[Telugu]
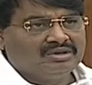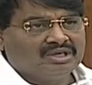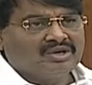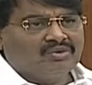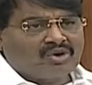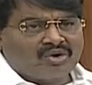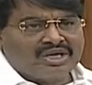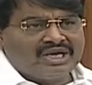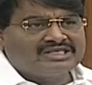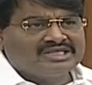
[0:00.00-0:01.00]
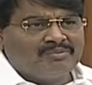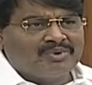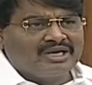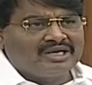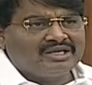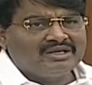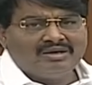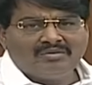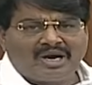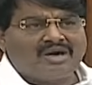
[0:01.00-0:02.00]
అంటే ఒక్కొక్క ఎగ్జాంపుల్ అండి
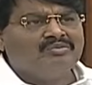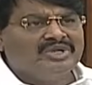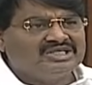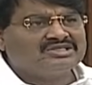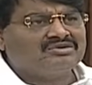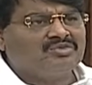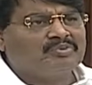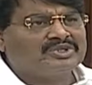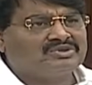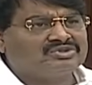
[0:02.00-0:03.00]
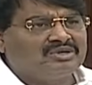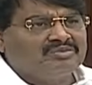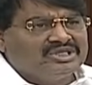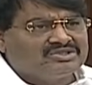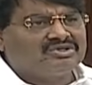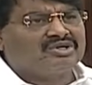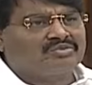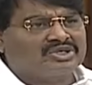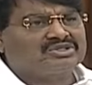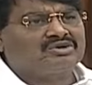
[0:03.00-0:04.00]
మాకు మినిస్టర్ ముప్పై సంవత్సరాలు మినిస్టర్ ఉన్నారు
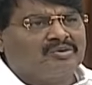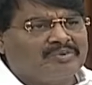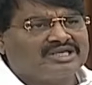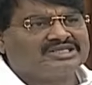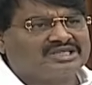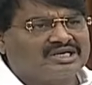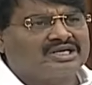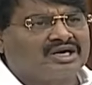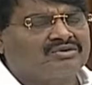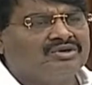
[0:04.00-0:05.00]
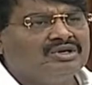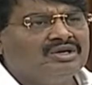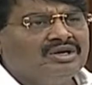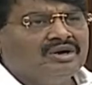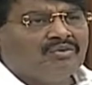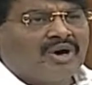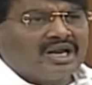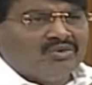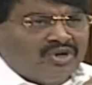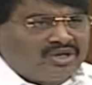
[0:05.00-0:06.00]
బొజ్జల గోపాలకృష్ణారెడ్డి గారు
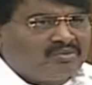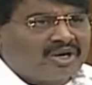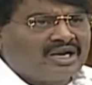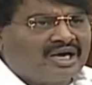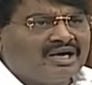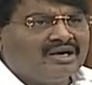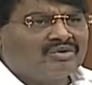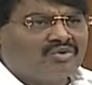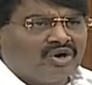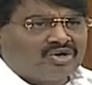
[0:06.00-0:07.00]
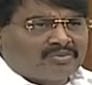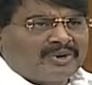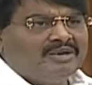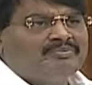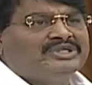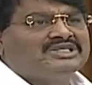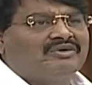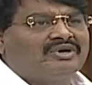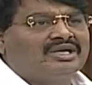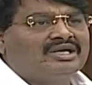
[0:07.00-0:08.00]
వాళ్ళ ఊరికి మొన్న కోటి రూపాయలు
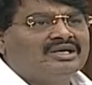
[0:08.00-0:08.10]
ఇప్పించామండి